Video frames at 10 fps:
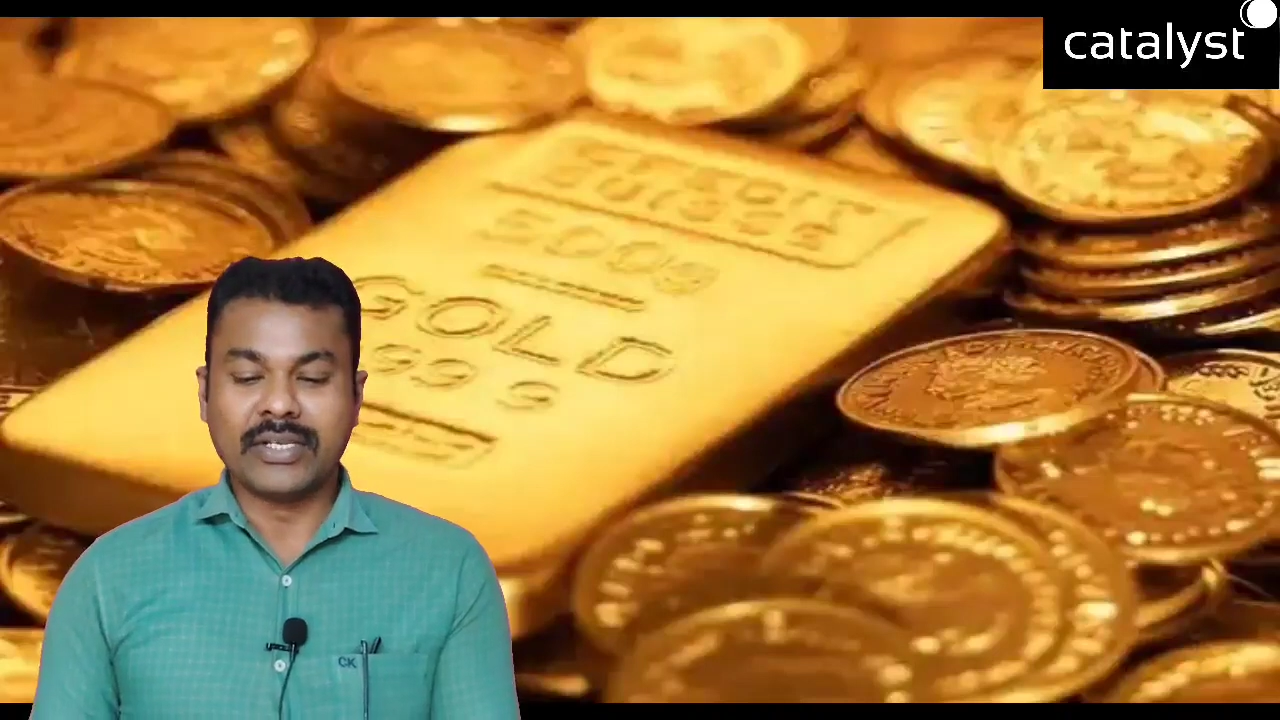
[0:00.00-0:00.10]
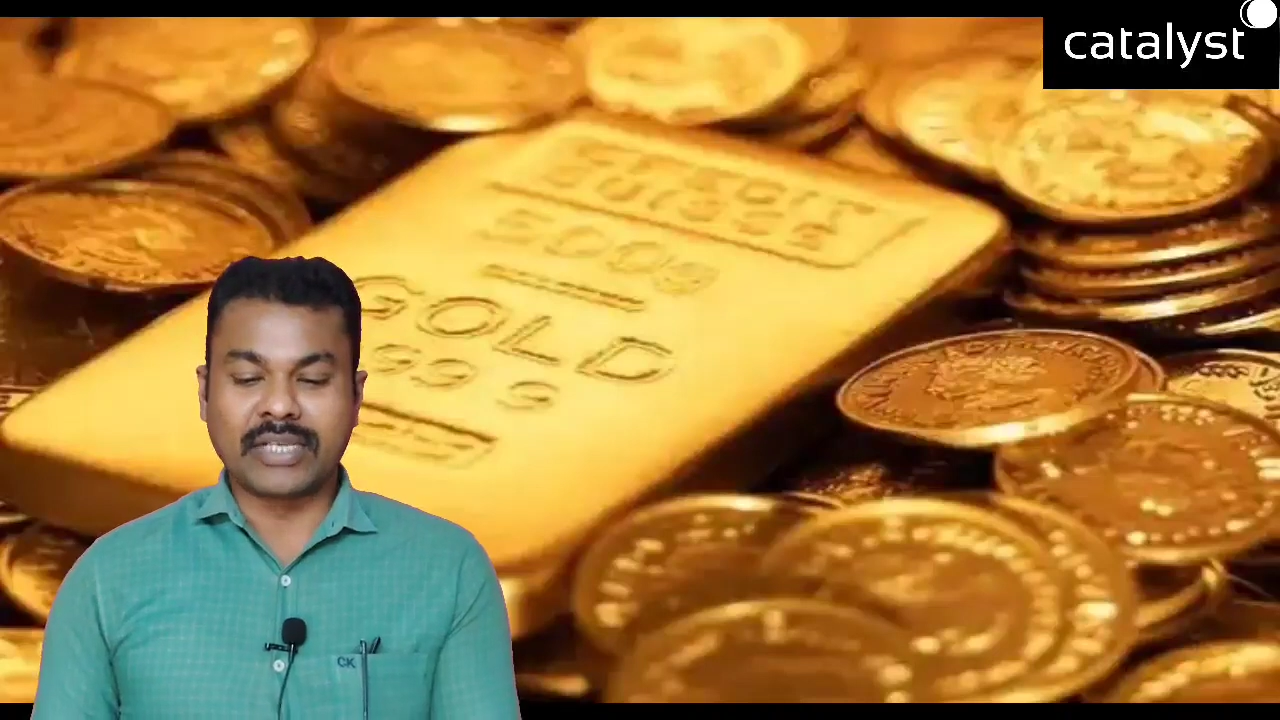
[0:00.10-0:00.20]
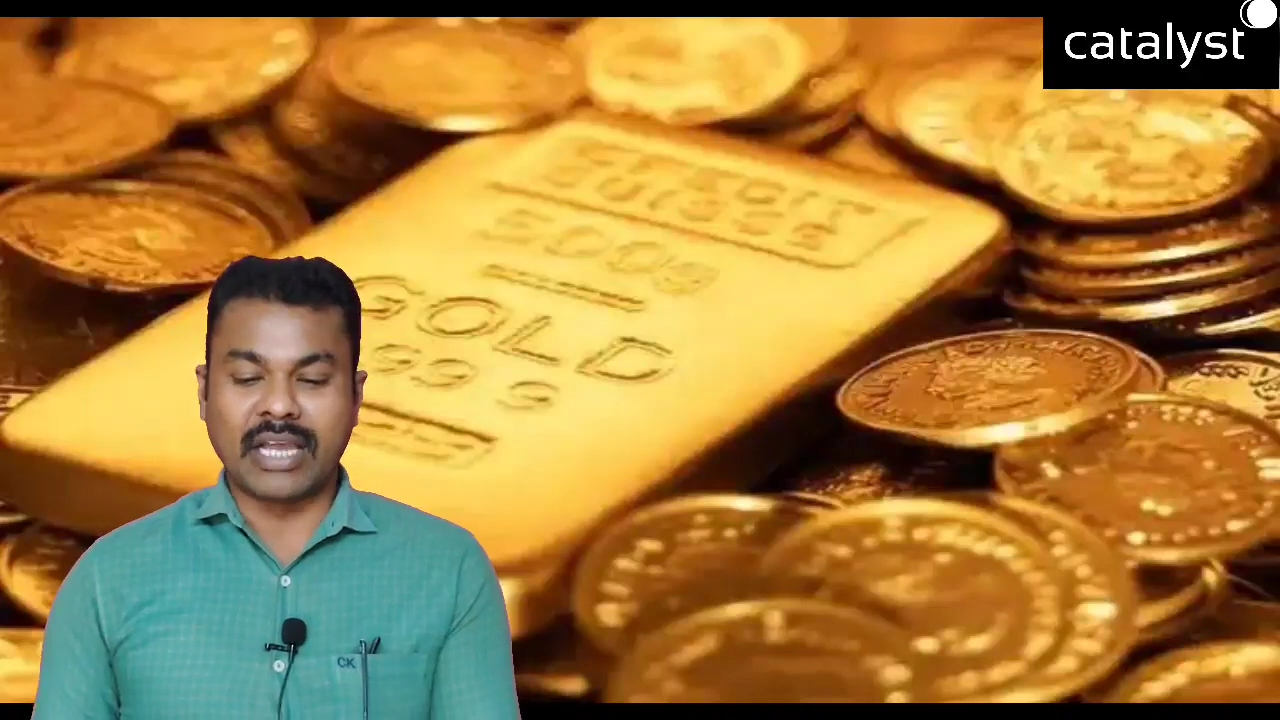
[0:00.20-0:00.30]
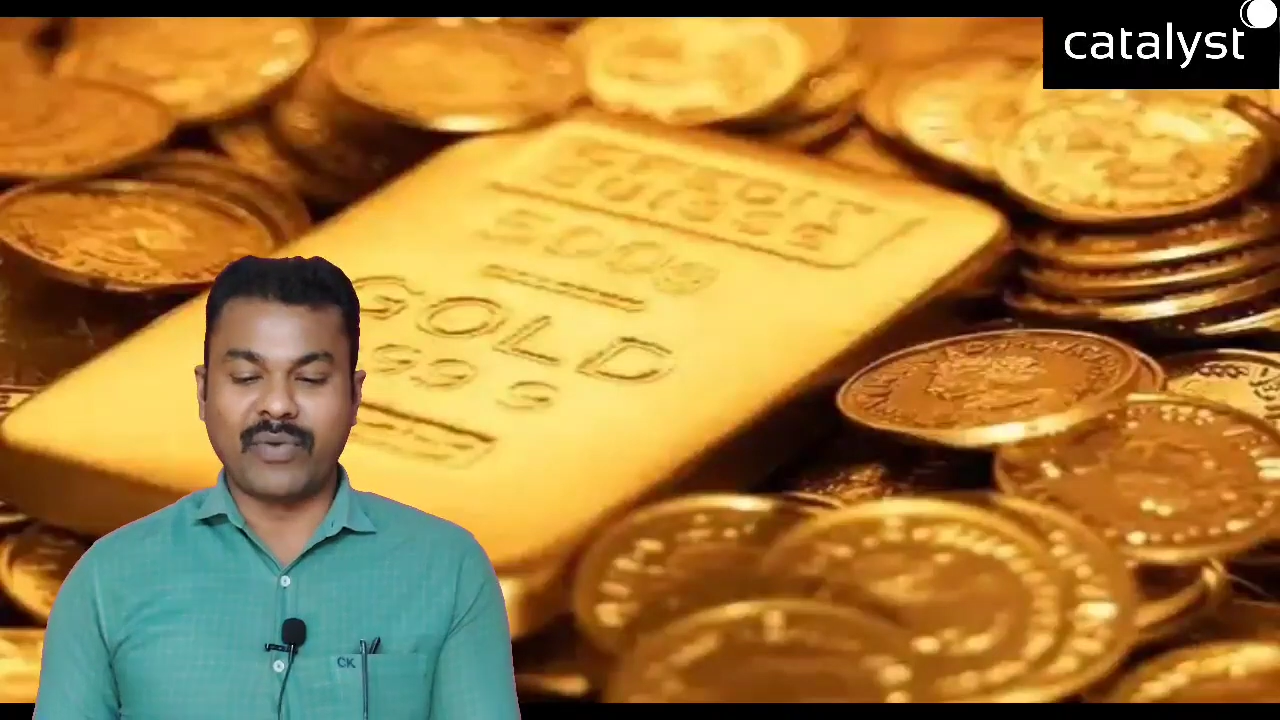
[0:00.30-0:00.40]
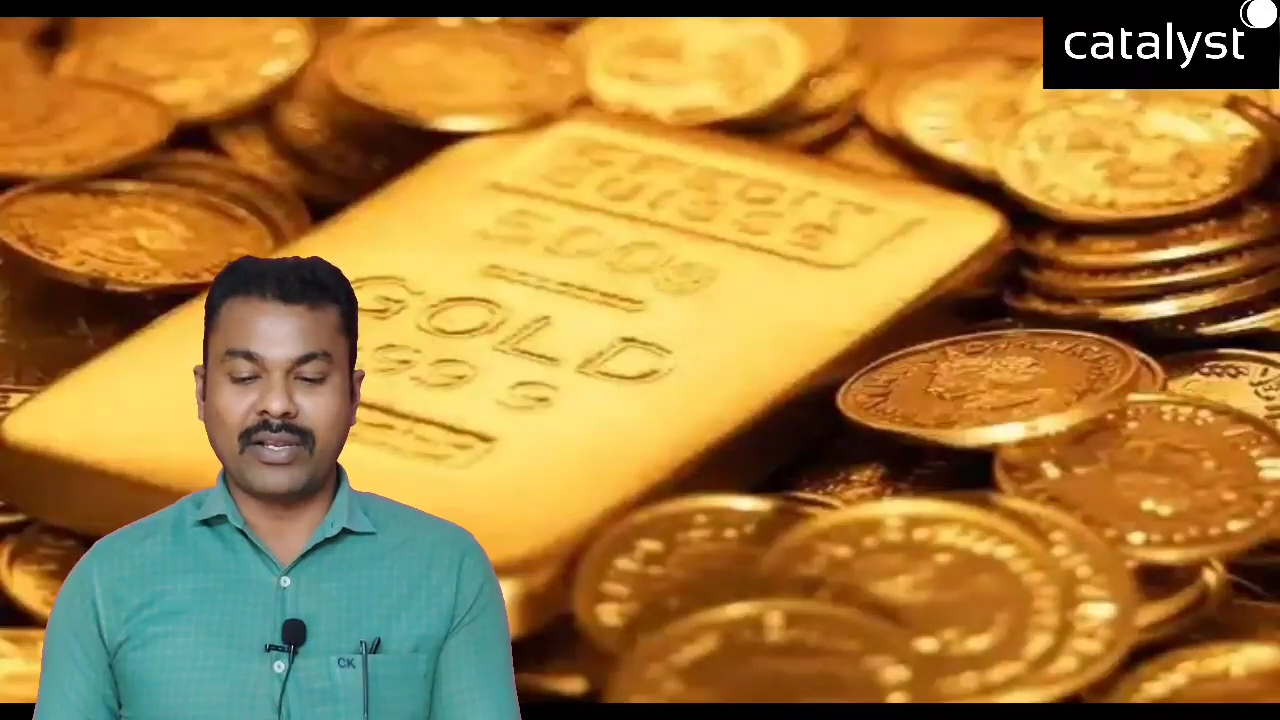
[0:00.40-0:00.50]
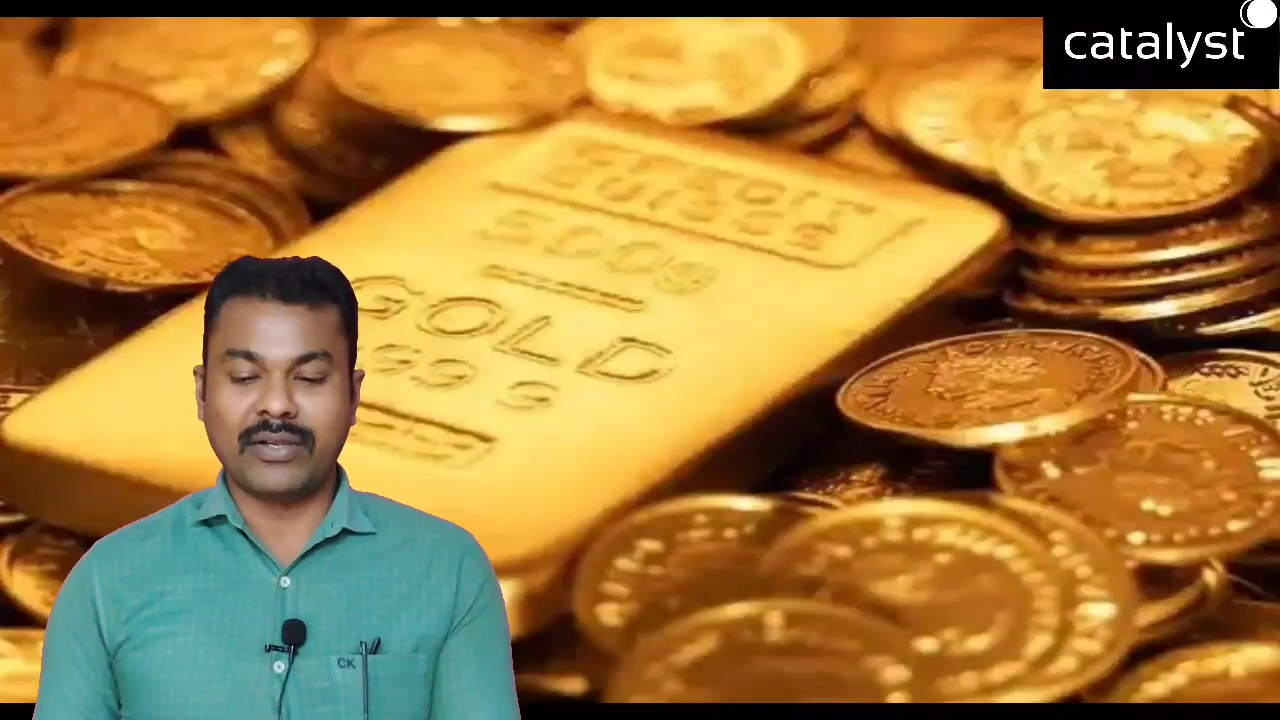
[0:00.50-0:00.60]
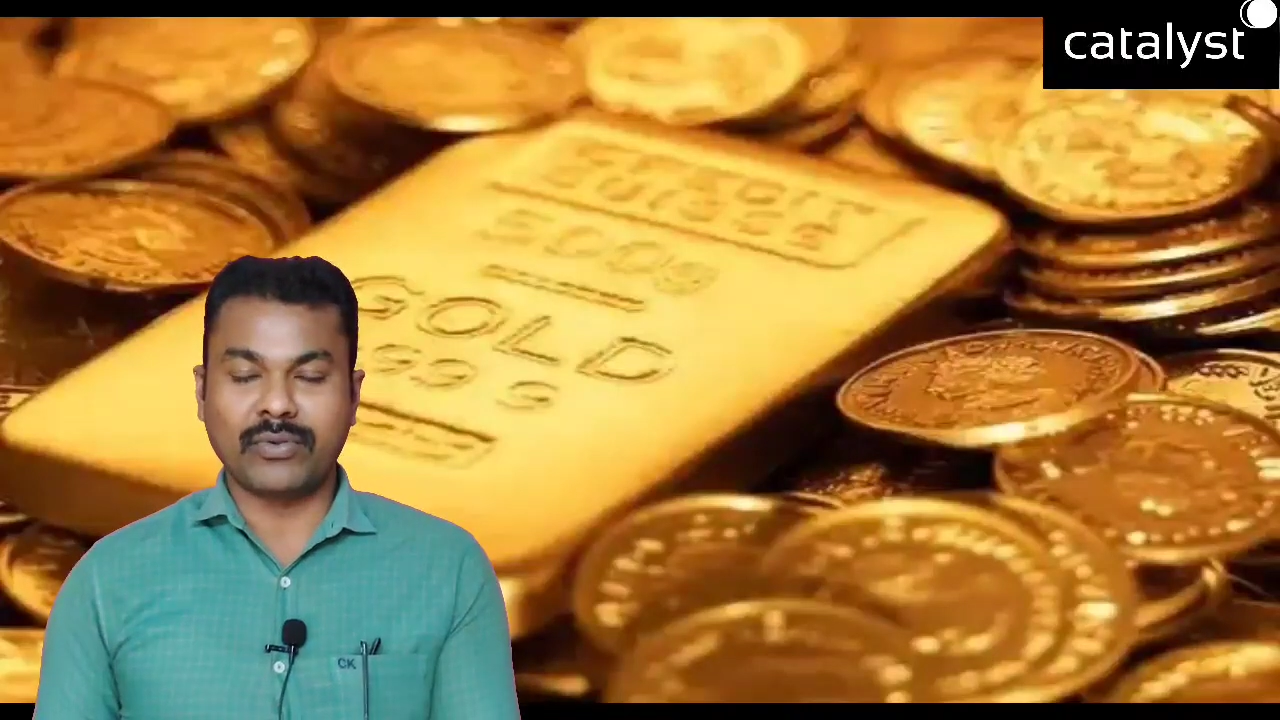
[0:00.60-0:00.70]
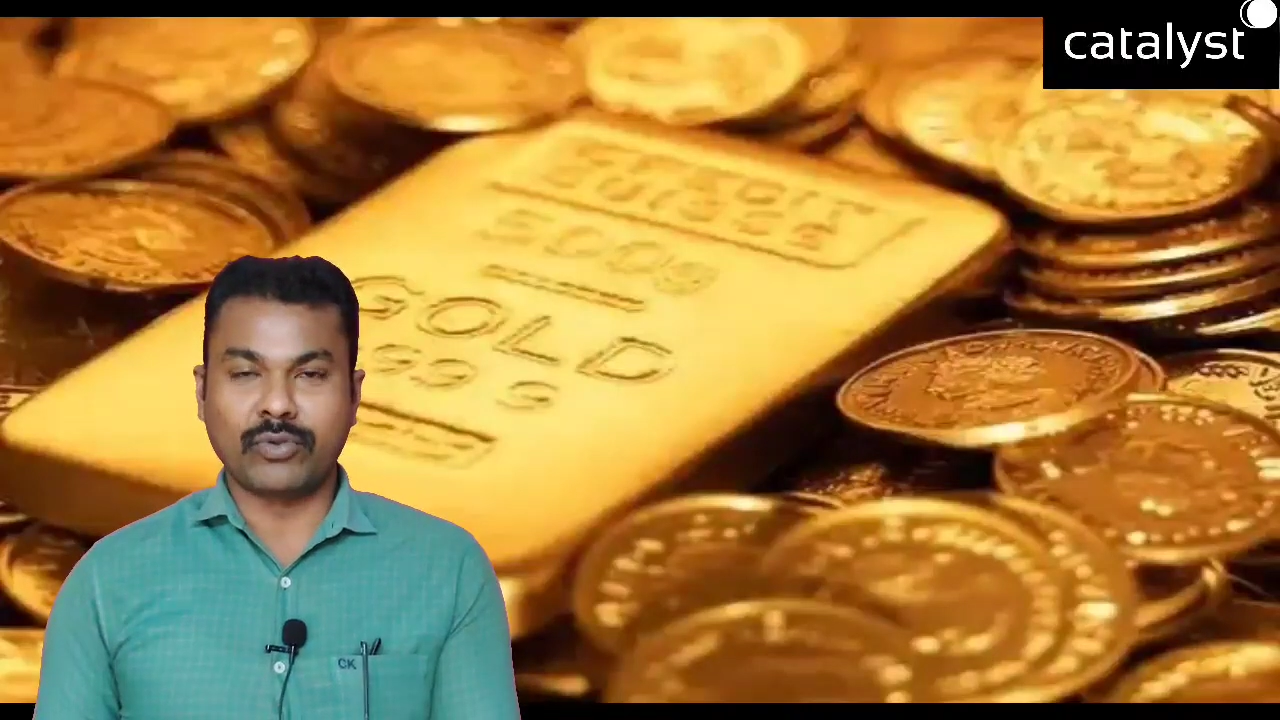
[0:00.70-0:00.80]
సో అవేలో